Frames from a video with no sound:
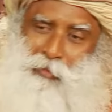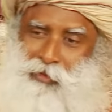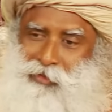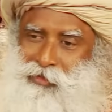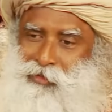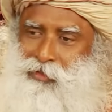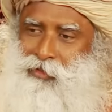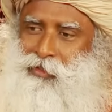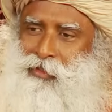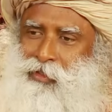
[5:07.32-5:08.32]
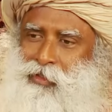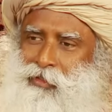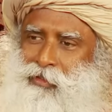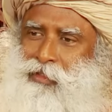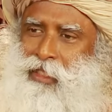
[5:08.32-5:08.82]
হয়ে যায়
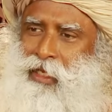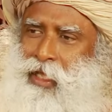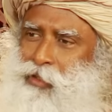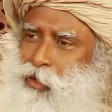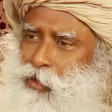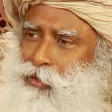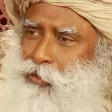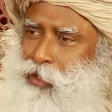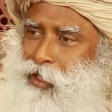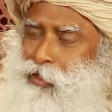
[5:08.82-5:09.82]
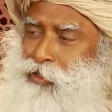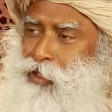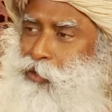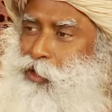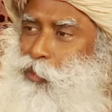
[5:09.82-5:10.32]
তখন আমি ভাবি যে আচ্ছা
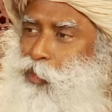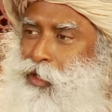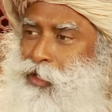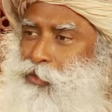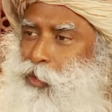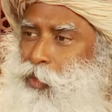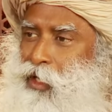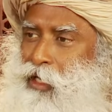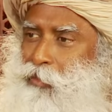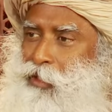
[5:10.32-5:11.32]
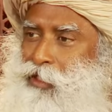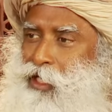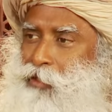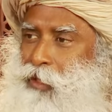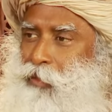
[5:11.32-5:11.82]
কাজটা যখন হয়ে গেছে নিজের
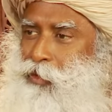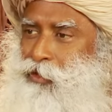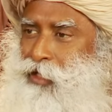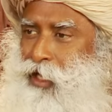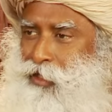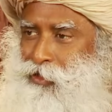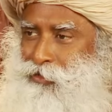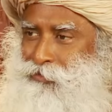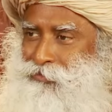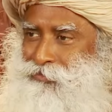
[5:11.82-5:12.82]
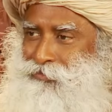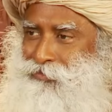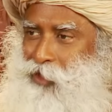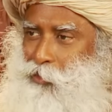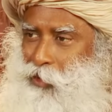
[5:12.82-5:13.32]
ব্যক্তিত্বটা এবার পাল্টে ফেলি
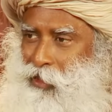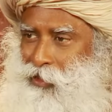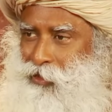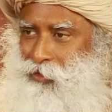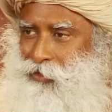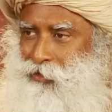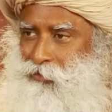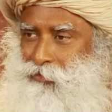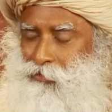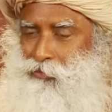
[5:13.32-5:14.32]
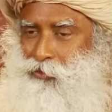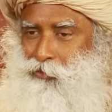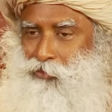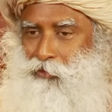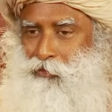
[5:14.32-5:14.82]
একেবারে
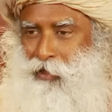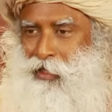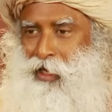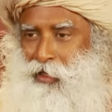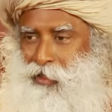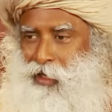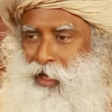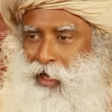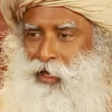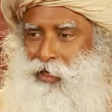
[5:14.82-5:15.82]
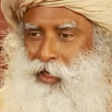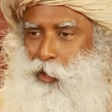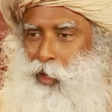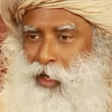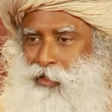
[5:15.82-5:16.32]
সেটা পূরণ করতে আমি একটা
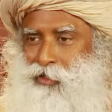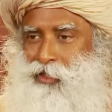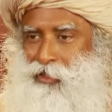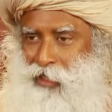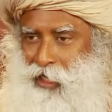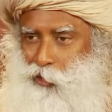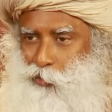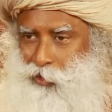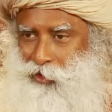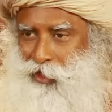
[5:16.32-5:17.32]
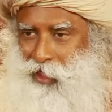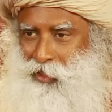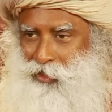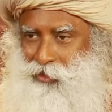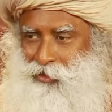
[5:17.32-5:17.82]
নির্দিষ্ট ব্যক্তিত্ব আয়ত্ত
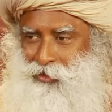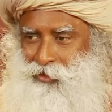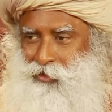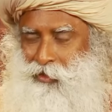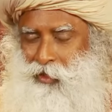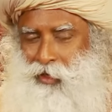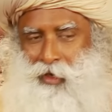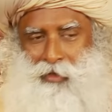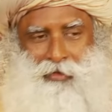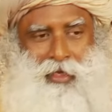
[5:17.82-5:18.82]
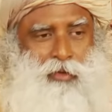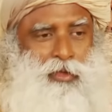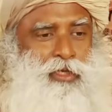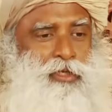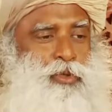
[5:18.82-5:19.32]
করেছিলাম আর এখন
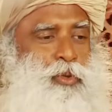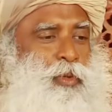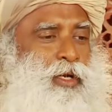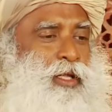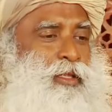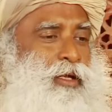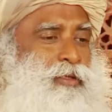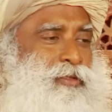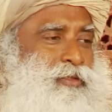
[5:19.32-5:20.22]
যেহেতু সেটা হয়ে গেছে